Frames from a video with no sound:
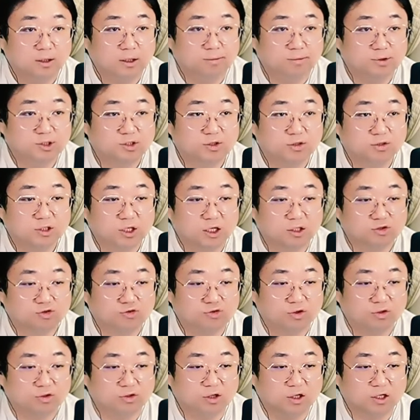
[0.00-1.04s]
예, 미션 창
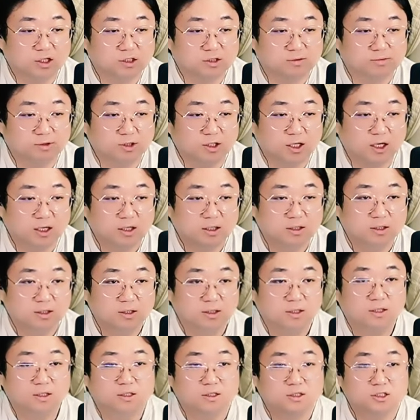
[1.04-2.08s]
줄여드리겠습니다.
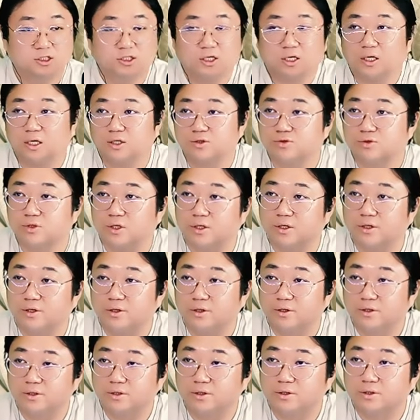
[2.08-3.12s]

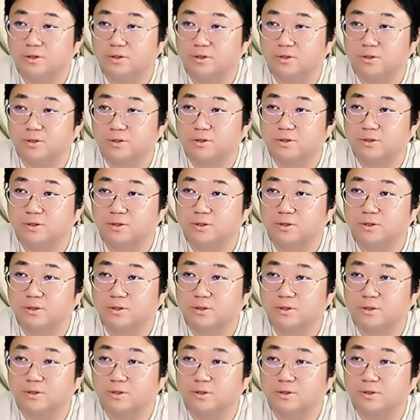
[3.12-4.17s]
시작해주세요.
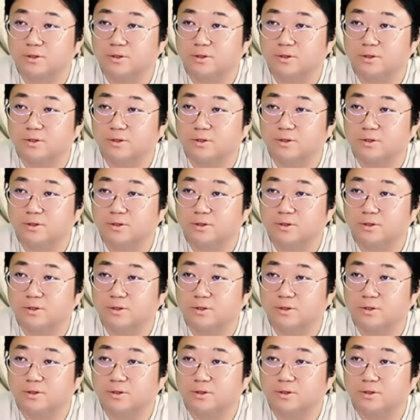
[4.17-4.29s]
네.